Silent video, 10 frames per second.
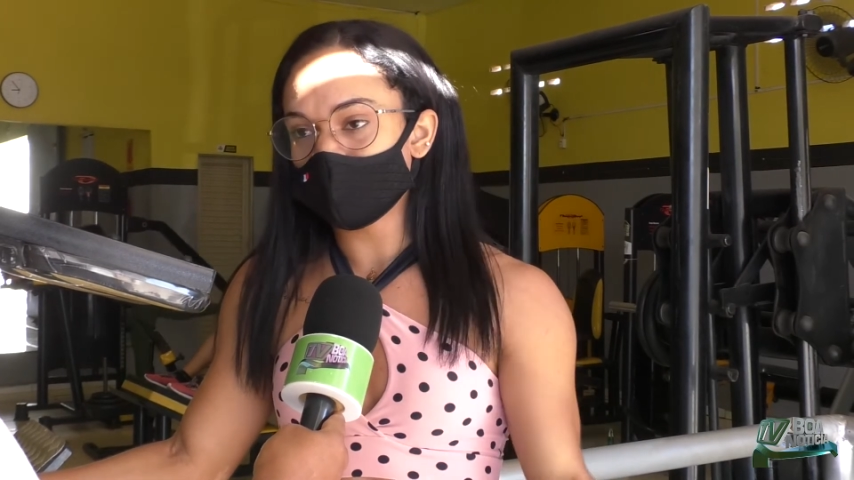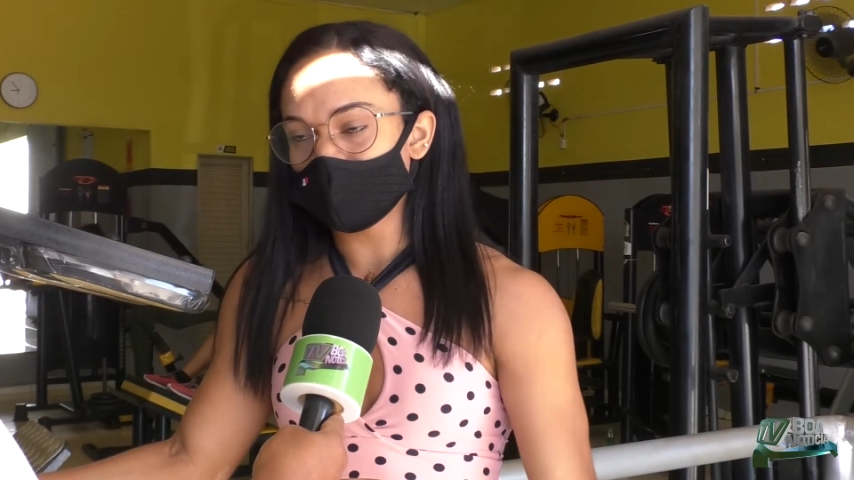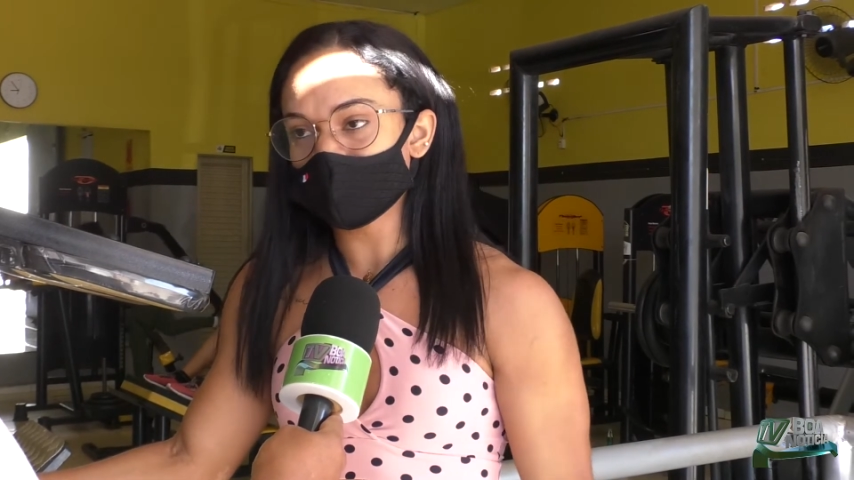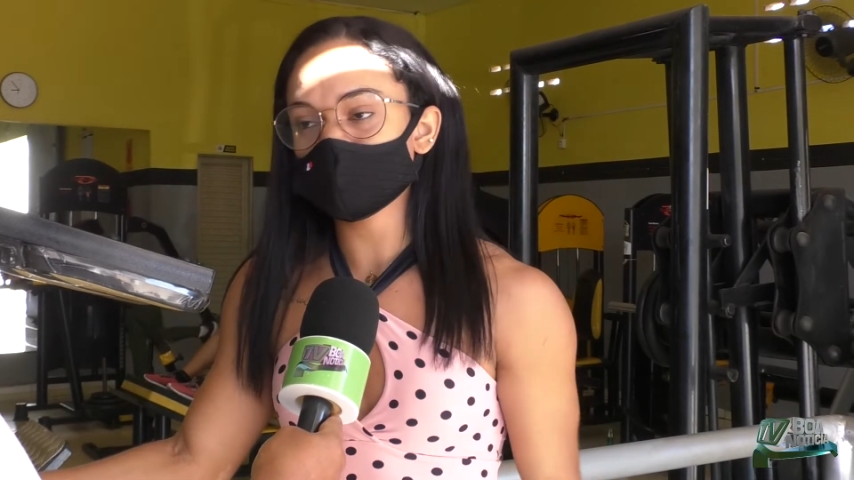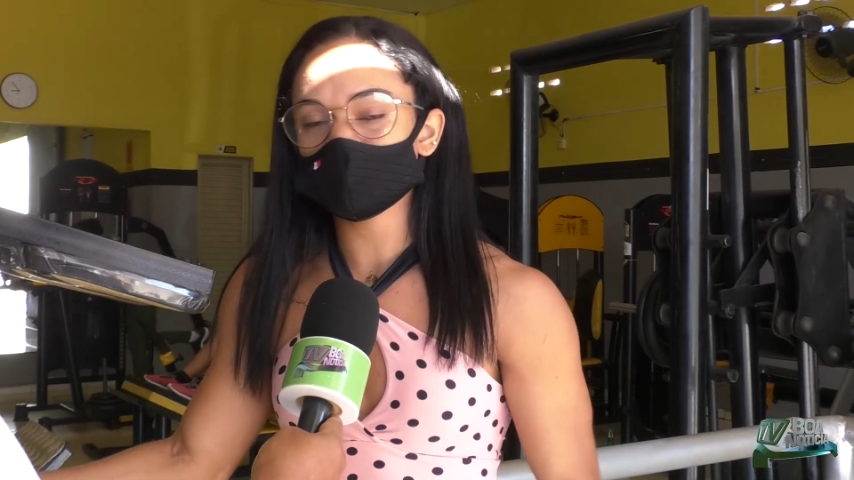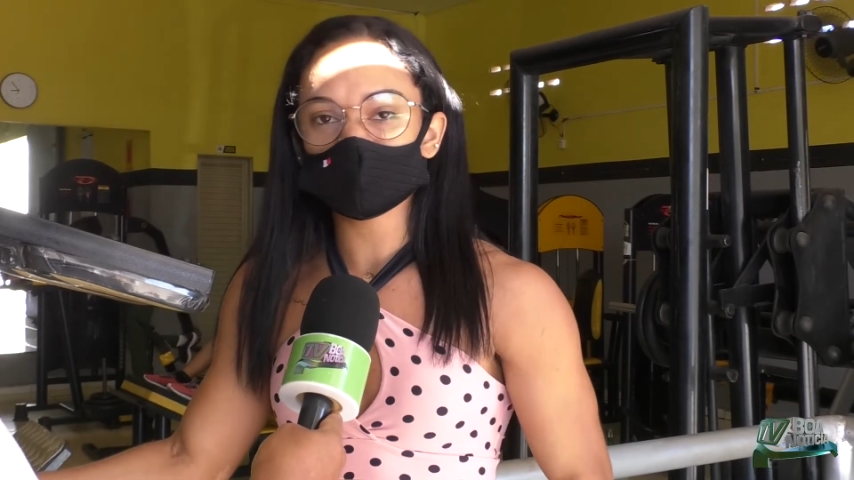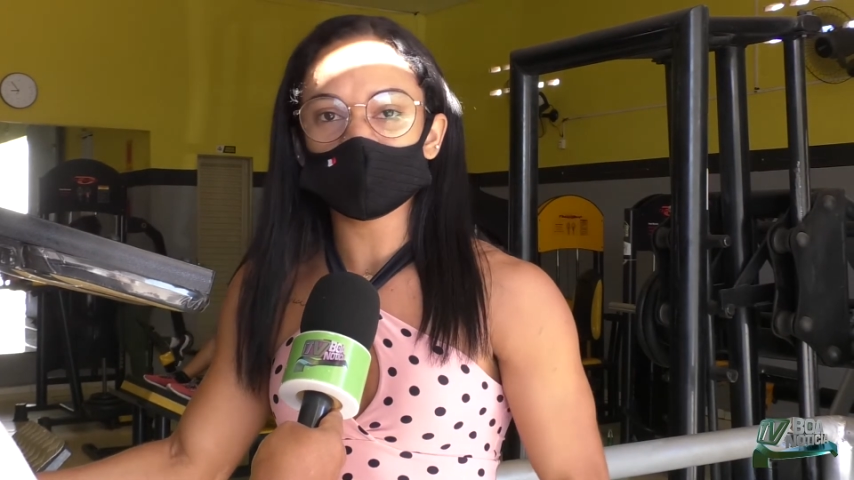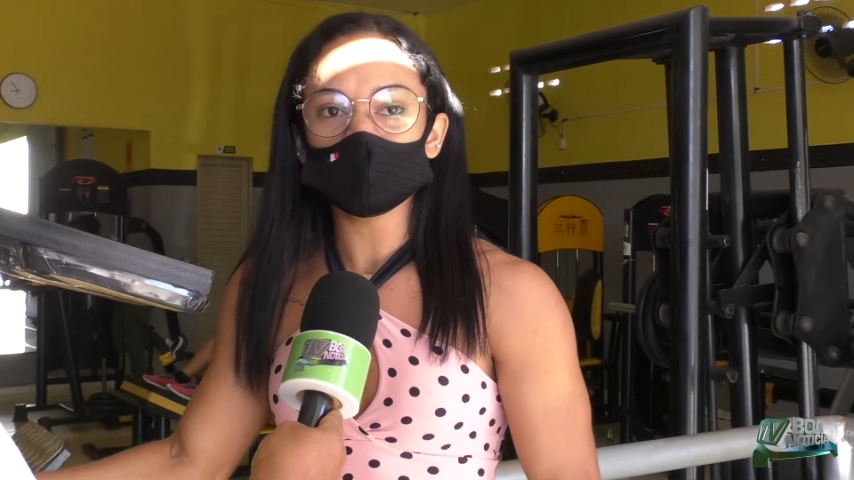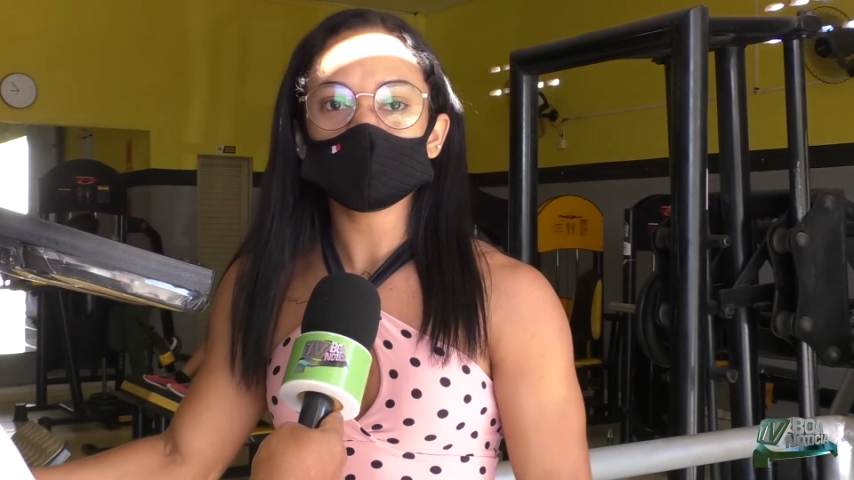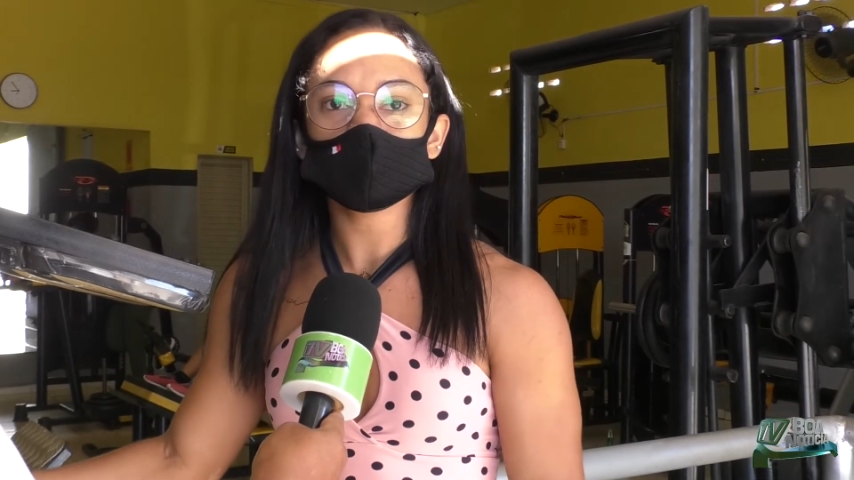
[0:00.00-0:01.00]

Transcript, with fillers: Amazonas, né?